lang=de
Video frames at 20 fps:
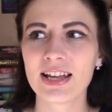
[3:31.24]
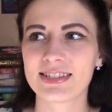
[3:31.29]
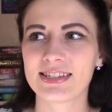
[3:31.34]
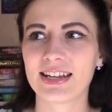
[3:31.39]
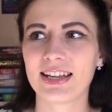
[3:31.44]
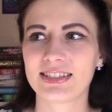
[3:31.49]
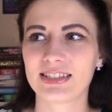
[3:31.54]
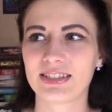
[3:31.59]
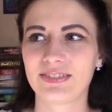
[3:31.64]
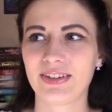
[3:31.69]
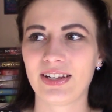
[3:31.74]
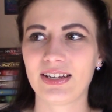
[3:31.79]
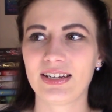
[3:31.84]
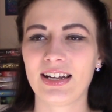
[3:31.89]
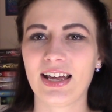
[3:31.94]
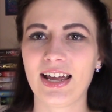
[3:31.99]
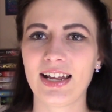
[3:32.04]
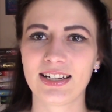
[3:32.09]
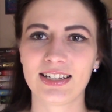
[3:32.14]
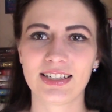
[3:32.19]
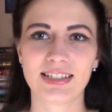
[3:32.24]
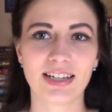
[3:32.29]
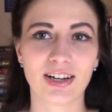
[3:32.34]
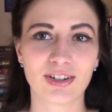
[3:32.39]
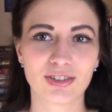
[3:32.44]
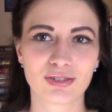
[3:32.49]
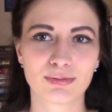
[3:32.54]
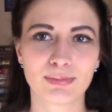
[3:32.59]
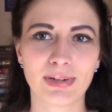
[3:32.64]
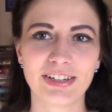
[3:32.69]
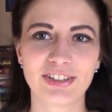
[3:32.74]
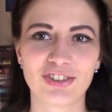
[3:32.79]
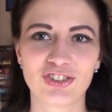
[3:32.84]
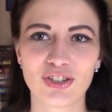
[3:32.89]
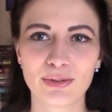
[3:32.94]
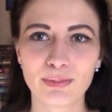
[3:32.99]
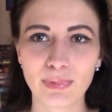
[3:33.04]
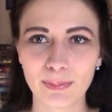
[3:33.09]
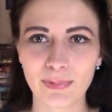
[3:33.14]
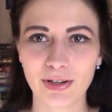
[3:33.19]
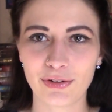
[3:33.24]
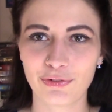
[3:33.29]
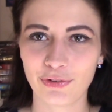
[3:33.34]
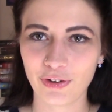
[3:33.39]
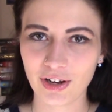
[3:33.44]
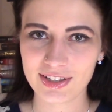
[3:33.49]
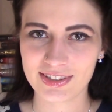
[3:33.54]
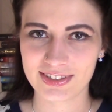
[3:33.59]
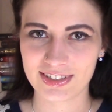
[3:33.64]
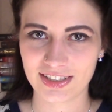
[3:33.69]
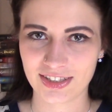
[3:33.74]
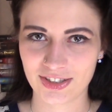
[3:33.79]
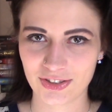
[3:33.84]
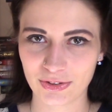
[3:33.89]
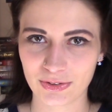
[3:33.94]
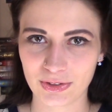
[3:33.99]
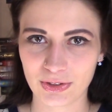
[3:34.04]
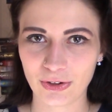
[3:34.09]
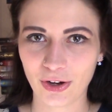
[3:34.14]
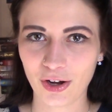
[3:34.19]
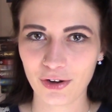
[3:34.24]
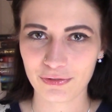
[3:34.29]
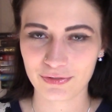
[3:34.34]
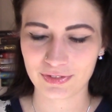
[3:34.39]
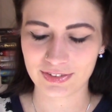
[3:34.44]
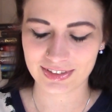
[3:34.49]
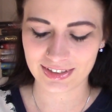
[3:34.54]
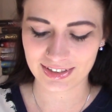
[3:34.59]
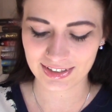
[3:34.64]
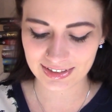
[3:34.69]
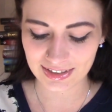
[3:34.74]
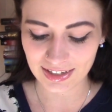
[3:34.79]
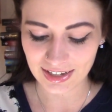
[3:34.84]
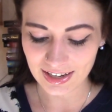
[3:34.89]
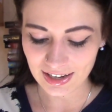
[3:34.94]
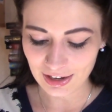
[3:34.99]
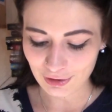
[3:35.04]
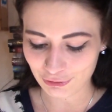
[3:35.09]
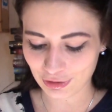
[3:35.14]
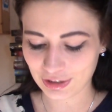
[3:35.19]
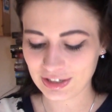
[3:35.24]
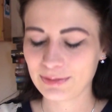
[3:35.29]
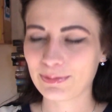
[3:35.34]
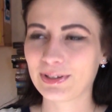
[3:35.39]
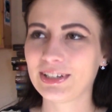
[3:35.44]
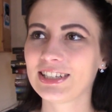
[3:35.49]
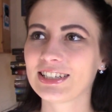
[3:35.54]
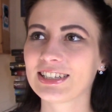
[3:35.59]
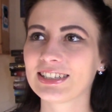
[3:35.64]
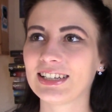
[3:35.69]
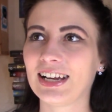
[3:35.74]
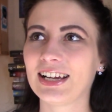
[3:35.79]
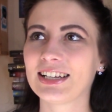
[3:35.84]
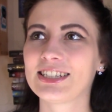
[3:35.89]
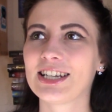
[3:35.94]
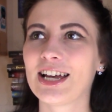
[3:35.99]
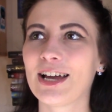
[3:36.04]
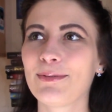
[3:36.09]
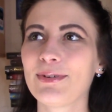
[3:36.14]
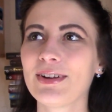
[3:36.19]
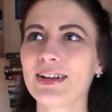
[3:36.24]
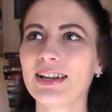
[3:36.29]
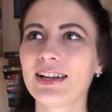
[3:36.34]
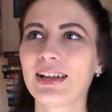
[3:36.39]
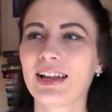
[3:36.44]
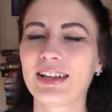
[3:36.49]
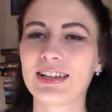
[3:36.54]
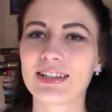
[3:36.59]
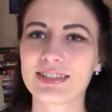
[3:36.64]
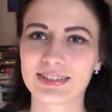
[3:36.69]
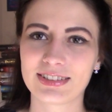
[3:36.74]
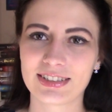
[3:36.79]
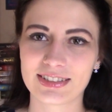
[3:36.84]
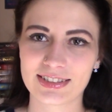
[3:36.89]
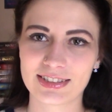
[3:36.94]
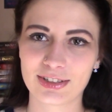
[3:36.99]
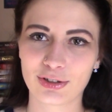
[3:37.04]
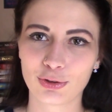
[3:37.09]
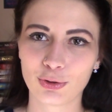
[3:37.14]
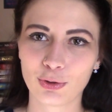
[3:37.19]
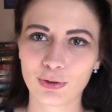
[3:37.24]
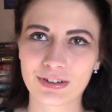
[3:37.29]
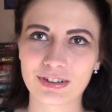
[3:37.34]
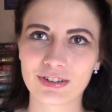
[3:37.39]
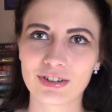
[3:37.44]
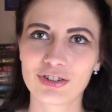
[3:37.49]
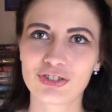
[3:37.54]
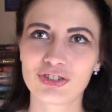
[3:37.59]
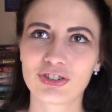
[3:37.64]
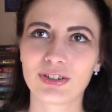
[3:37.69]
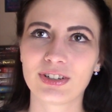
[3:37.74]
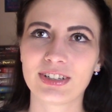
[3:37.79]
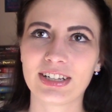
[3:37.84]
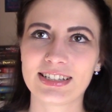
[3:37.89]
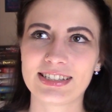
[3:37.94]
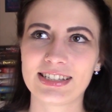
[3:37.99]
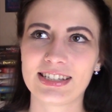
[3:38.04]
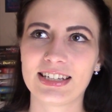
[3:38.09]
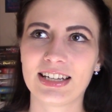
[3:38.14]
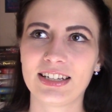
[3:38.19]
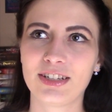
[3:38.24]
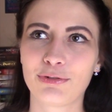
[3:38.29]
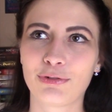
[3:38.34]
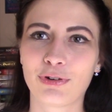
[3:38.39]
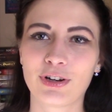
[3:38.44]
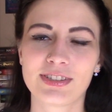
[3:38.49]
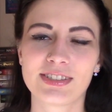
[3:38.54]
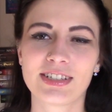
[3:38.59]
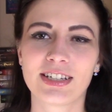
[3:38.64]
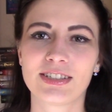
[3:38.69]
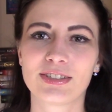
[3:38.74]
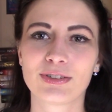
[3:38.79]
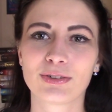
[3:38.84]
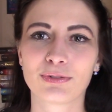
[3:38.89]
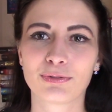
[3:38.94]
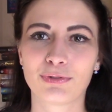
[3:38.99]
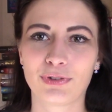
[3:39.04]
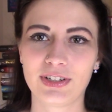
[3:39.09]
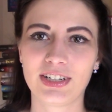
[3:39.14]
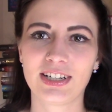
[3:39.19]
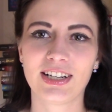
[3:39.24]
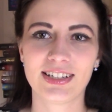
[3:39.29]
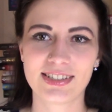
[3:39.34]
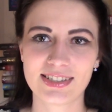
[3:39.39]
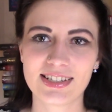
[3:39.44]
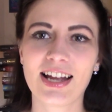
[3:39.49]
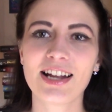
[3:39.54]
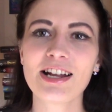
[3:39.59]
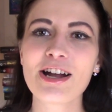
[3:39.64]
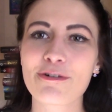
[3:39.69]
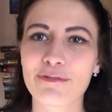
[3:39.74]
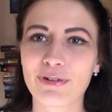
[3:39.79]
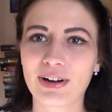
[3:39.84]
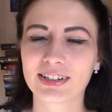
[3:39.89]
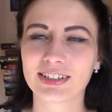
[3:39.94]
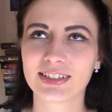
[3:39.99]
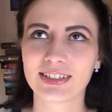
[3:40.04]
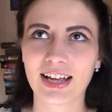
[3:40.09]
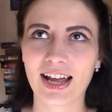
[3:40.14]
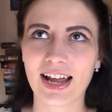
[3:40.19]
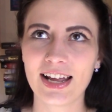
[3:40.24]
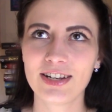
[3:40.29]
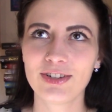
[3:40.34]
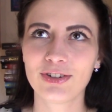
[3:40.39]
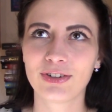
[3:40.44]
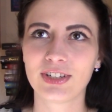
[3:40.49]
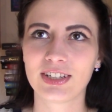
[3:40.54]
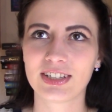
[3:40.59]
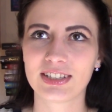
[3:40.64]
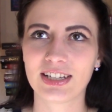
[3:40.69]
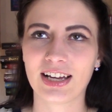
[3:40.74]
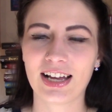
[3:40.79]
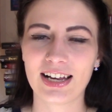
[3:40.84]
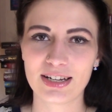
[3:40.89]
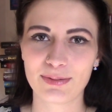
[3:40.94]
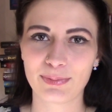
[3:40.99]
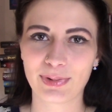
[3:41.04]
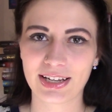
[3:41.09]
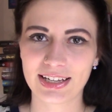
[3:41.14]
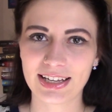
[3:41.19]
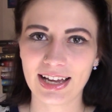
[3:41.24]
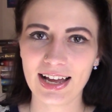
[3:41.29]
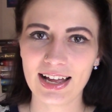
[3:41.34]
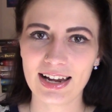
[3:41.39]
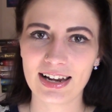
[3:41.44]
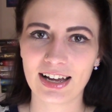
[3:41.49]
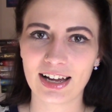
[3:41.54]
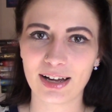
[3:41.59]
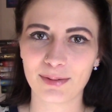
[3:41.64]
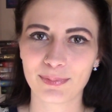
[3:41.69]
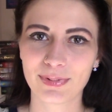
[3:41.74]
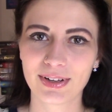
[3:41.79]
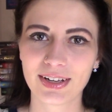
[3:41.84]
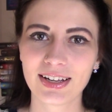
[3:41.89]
Das heißt, es werden eigentlich ja automatisch immer mehr Fortsetzungen, die offen sind, woran ich mal nicht gedacht habe, ist, und das ist auch logisch, dass ich ja die Fortsetzungen von den ganzen angefangenen Reihen noch nicht alle im Regal habe.